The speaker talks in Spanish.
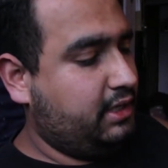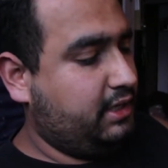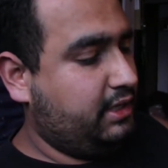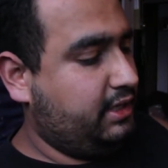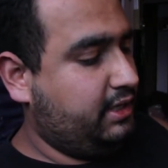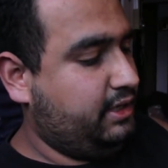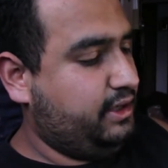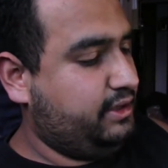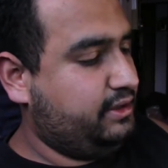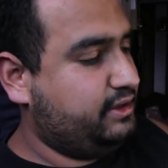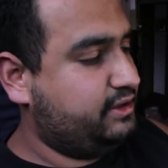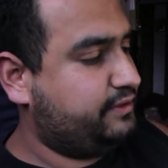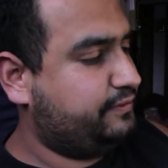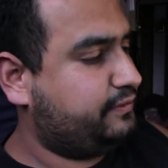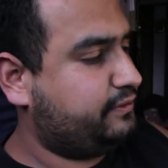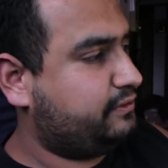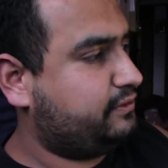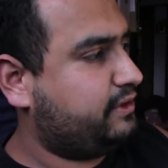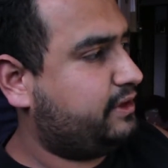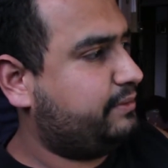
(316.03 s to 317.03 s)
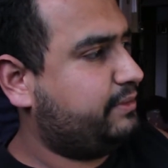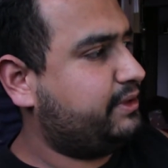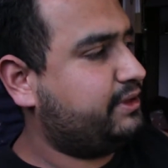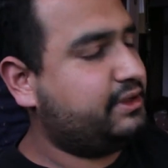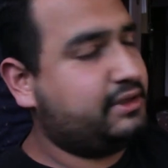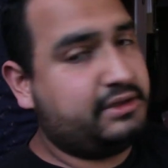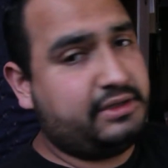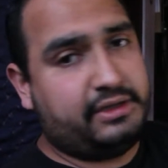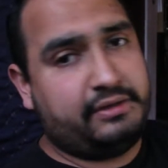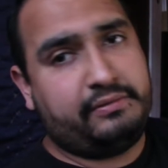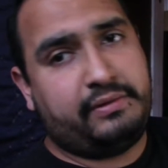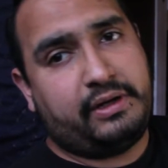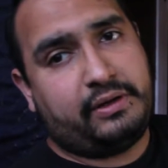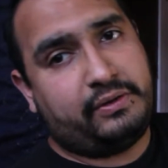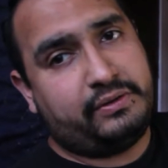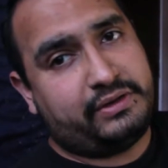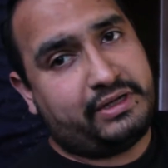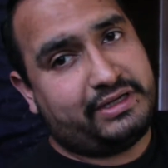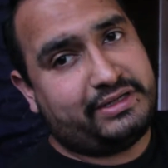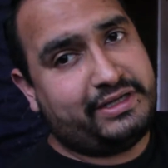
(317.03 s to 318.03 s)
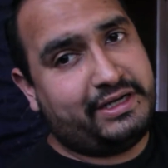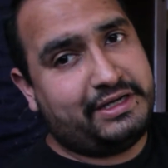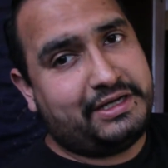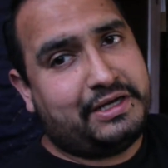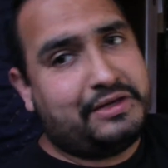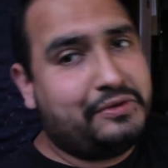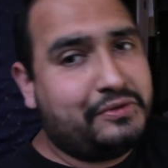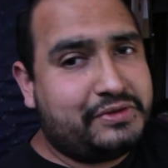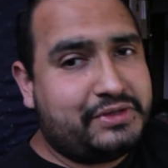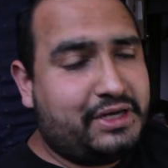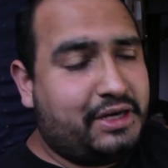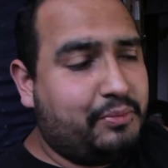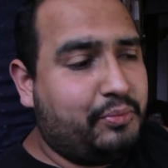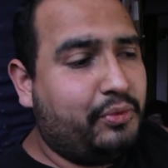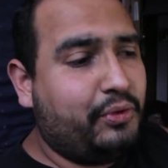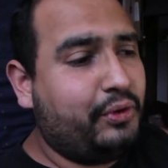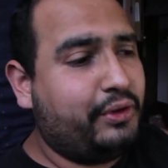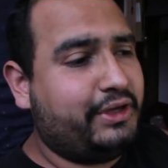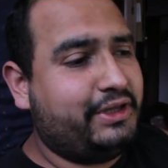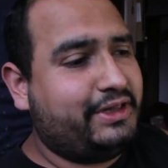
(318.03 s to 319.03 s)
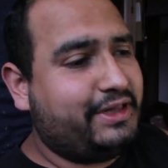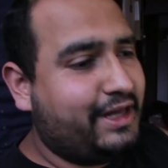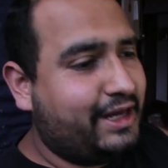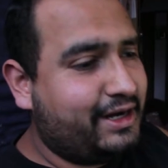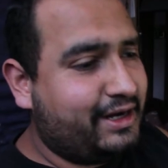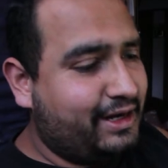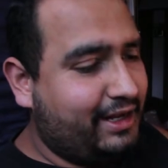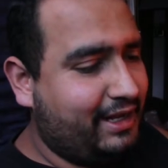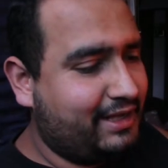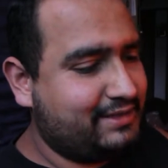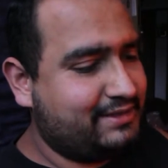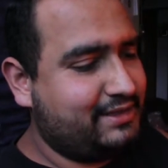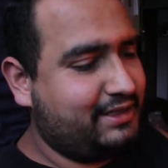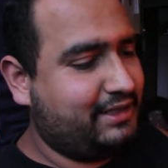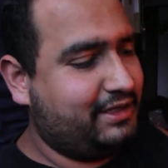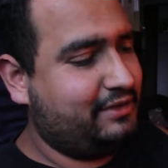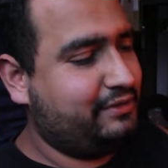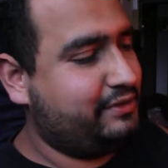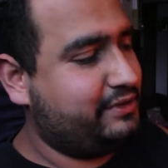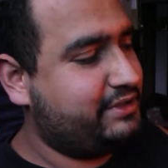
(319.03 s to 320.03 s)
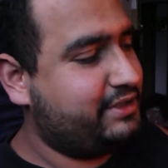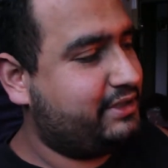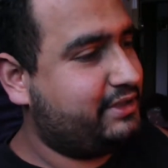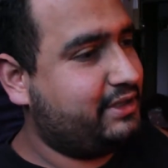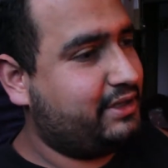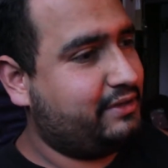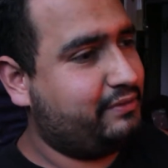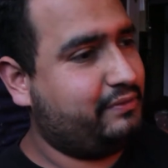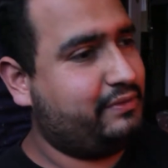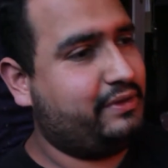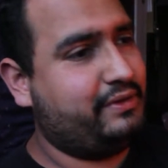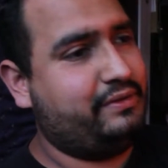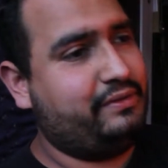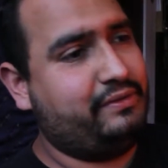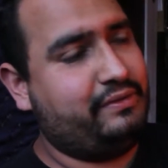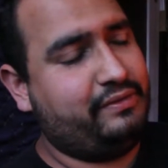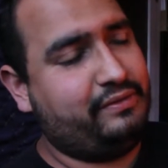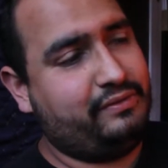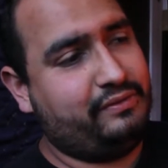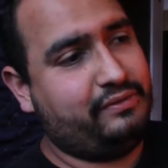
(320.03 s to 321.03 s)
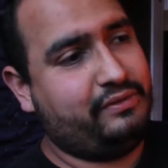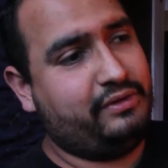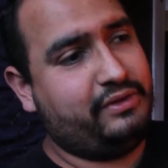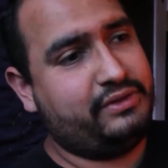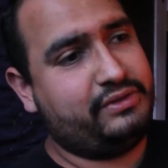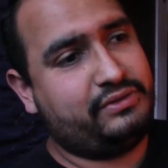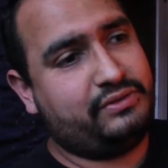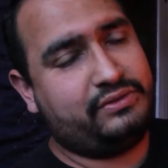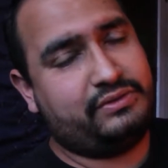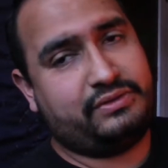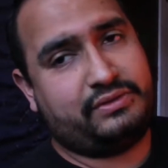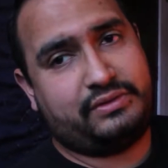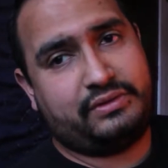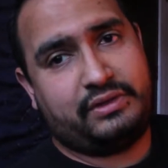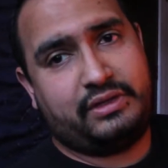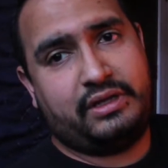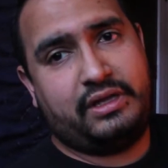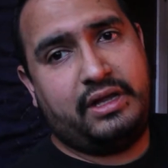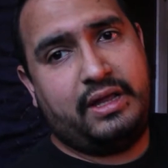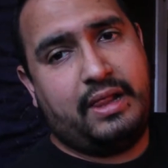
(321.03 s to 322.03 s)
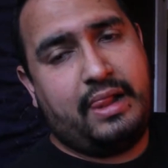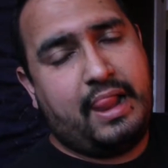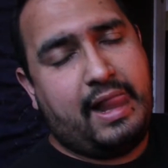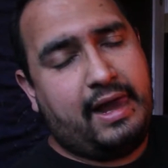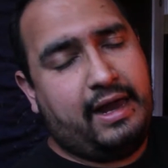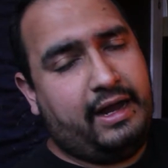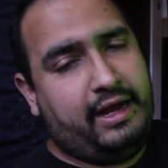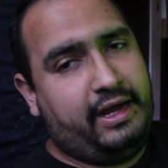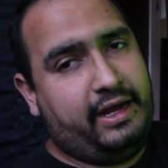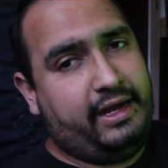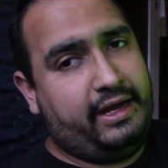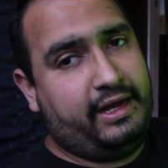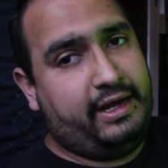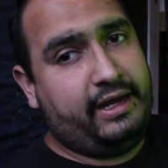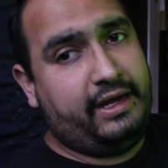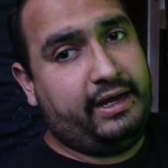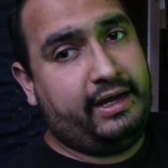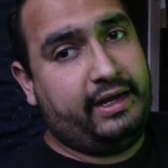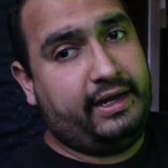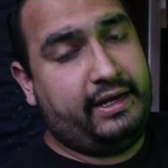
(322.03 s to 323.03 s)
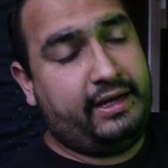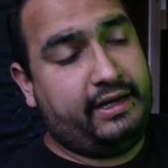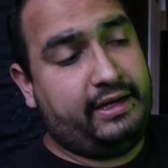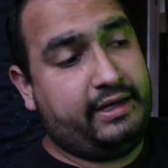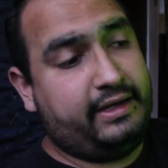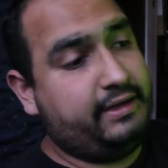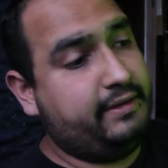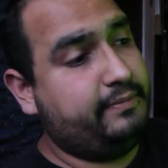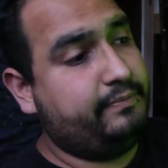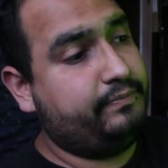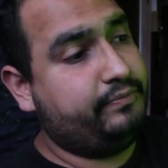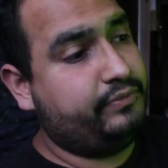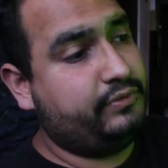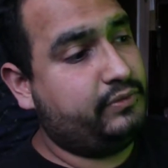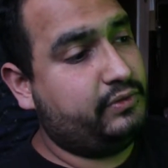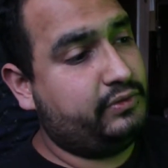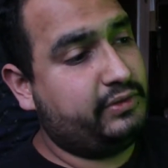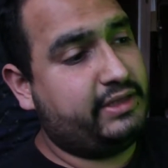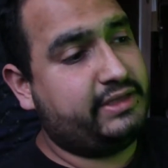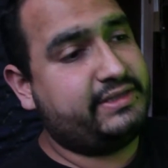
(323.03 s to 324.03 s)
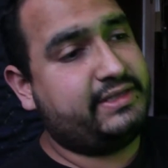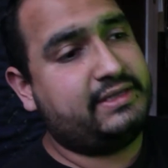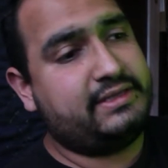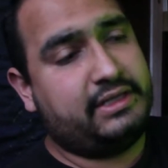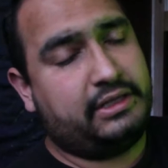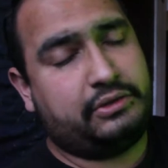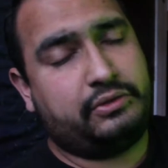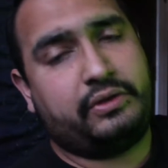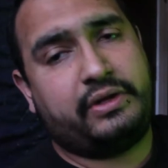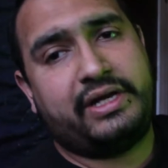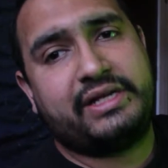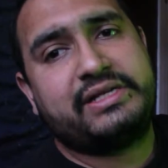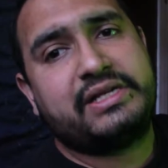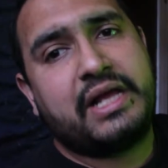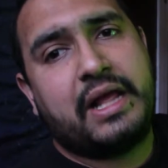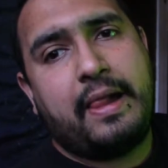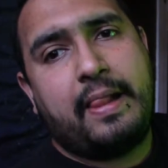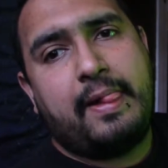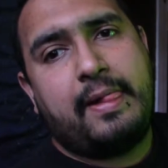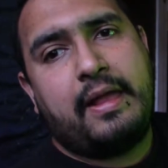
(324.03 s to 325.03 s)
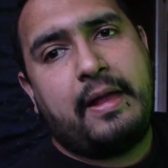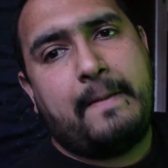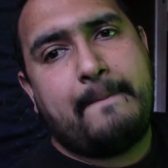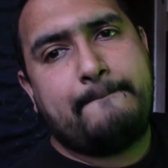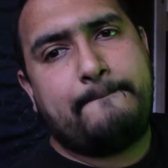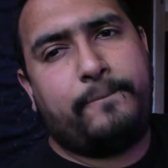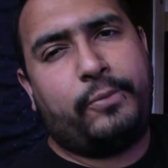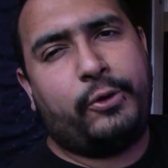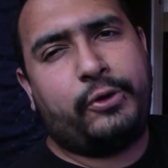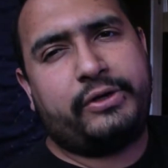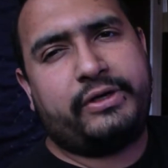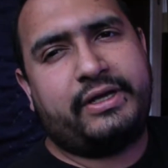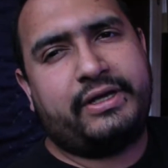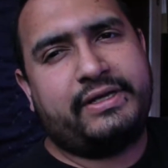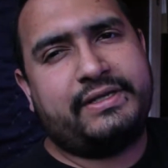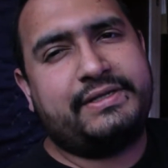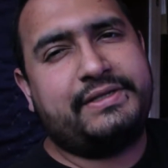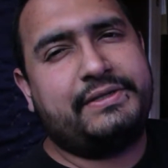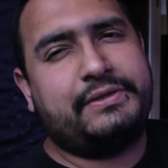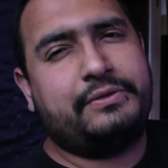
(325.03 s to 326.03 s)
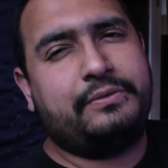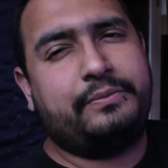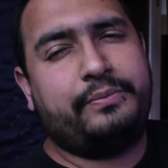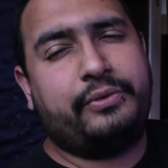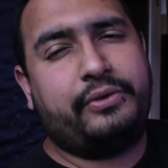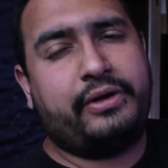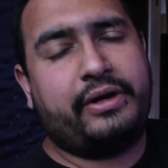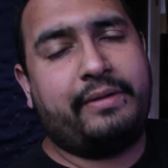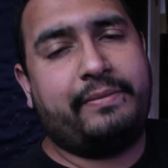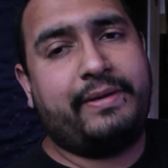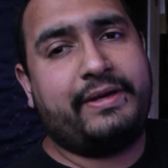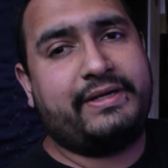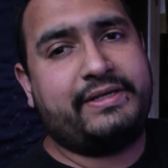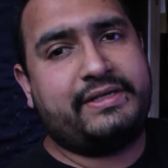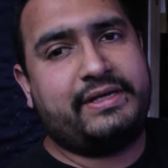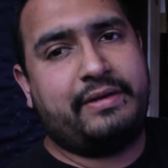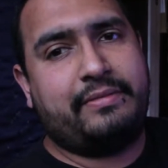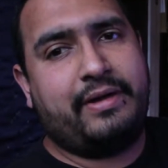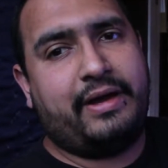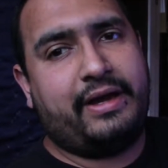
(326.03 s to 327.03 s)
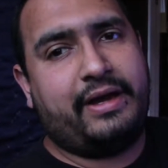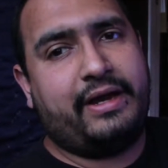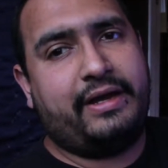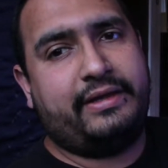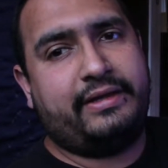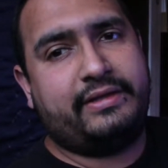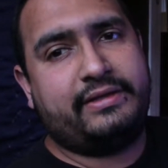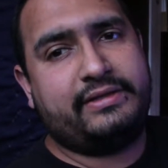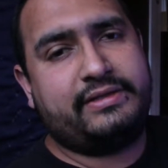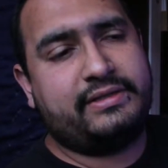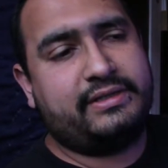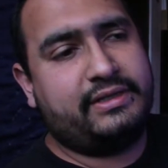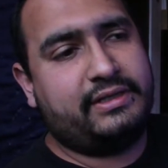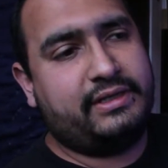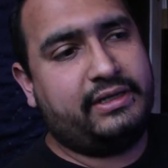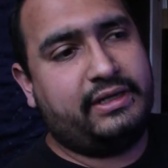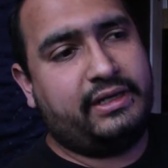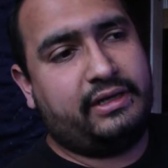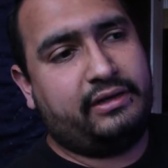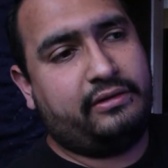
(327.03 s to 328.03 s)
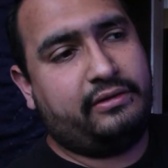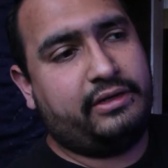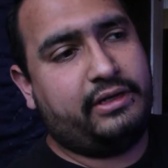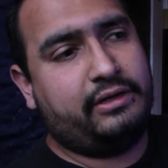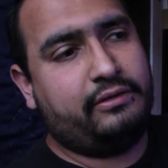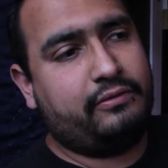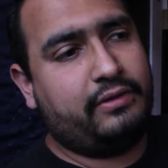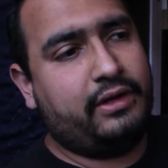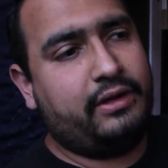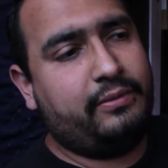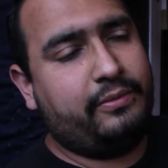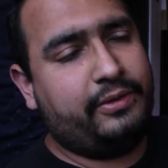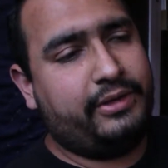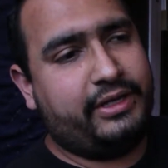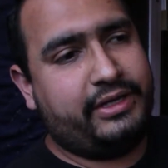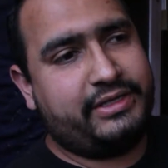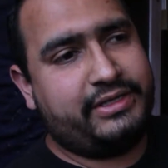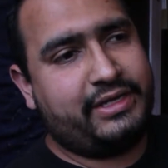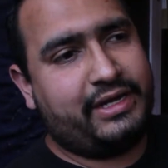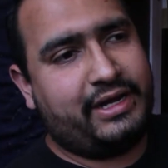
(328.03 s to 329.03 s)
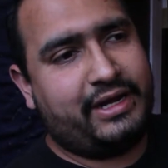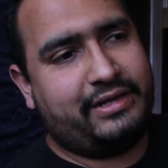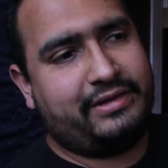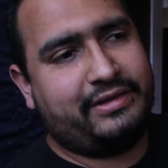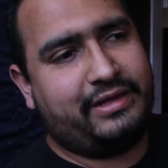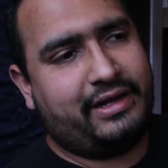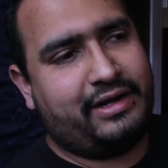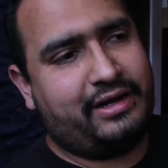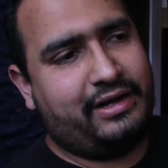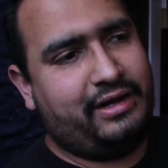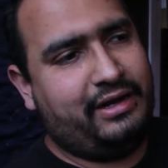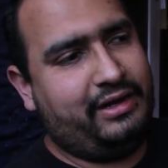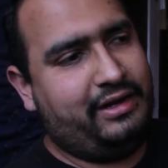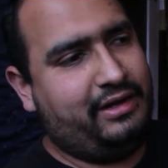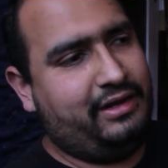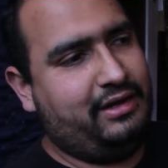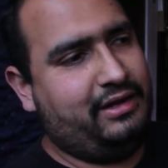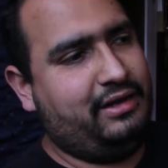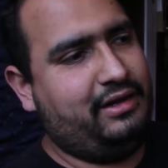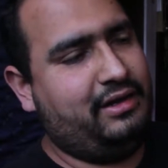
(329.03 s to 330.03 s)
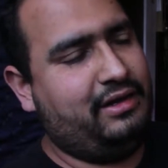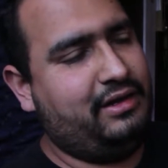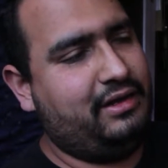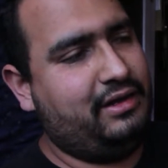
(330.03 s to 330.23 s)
Eh, desafortunadamente tiene una contraseña, no se la puedo quitar hasta que me eche a andar un, uno de estos... Eh, una de estas lectoras porque necesito un programa que se llama Haydens eh, con el cual voy a echar a andar el,